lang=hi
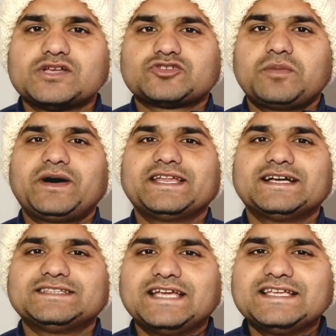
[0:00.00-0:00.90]
सो अब बारी
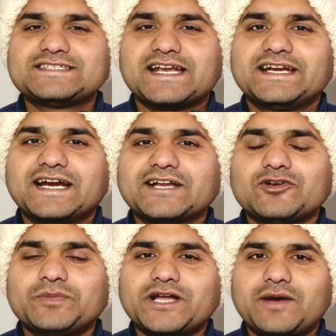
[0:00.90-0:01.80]
आती है इस क्रेडिट कार्ड के ऊपर